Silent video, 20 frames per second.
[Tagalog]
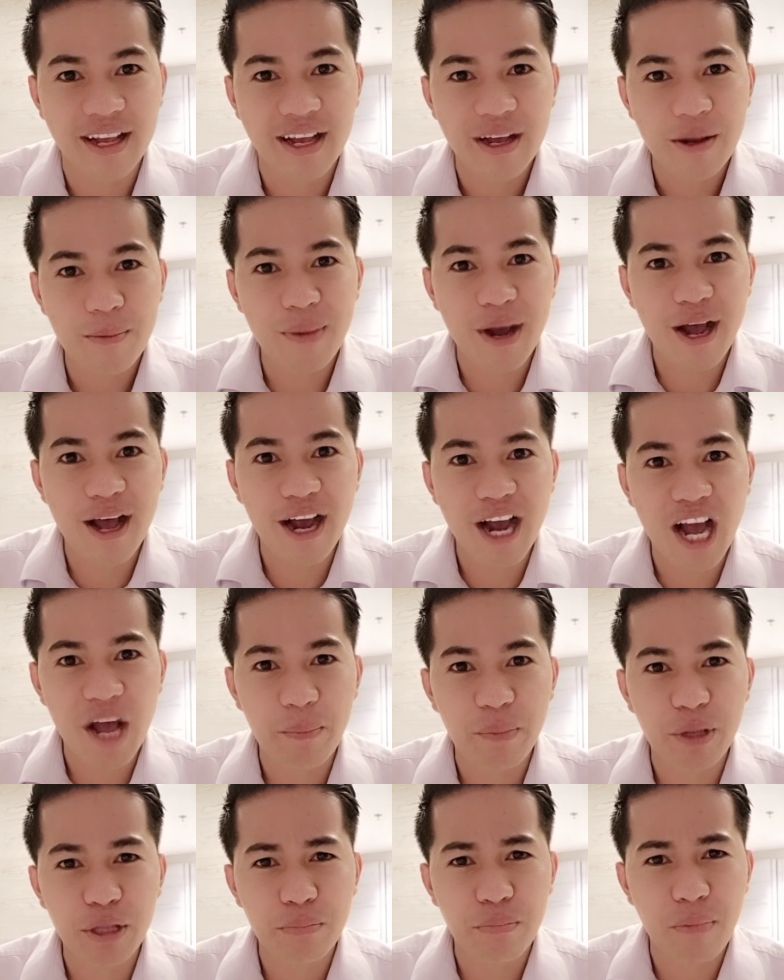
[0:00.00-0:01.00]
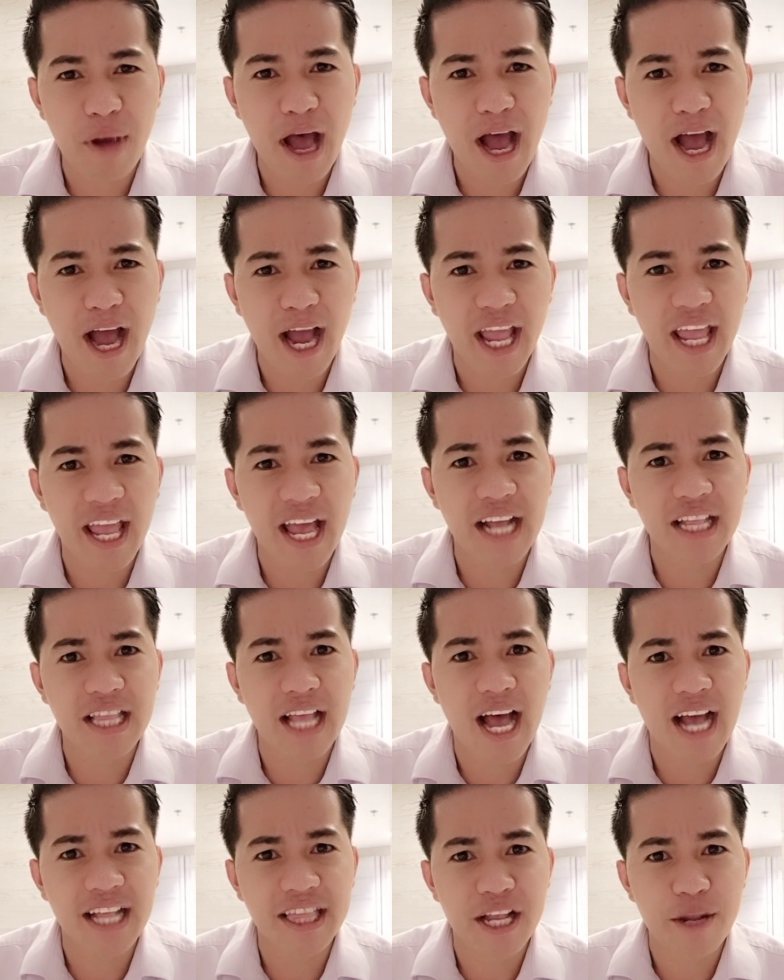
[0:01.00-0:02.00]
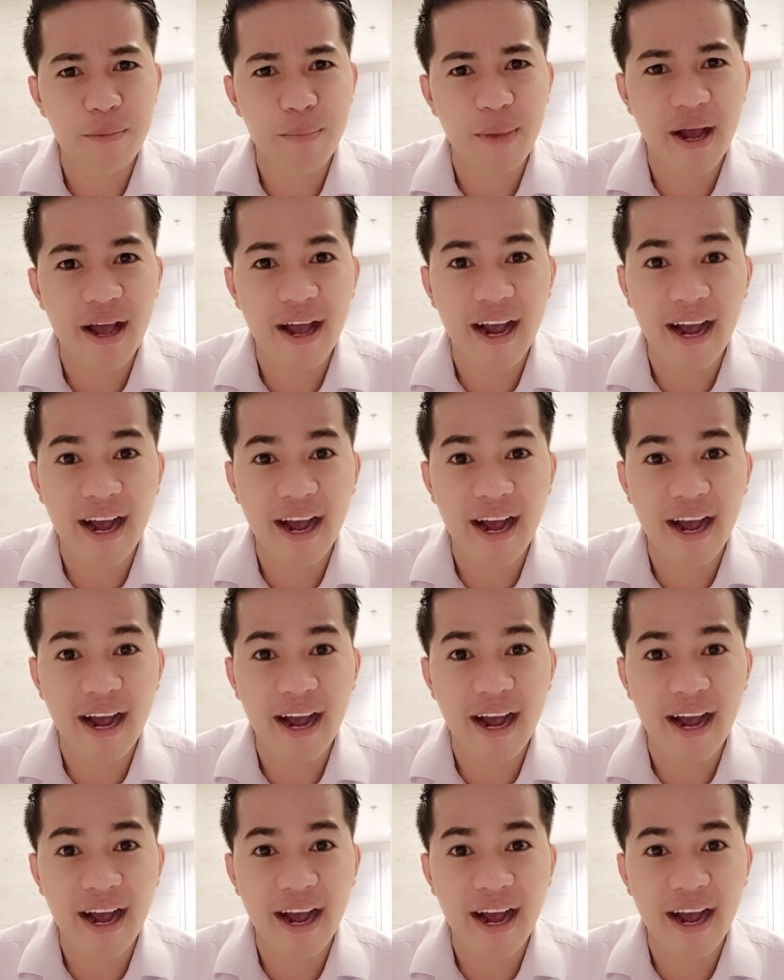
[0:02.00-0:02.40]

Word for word: mga kapitbahay at ating mga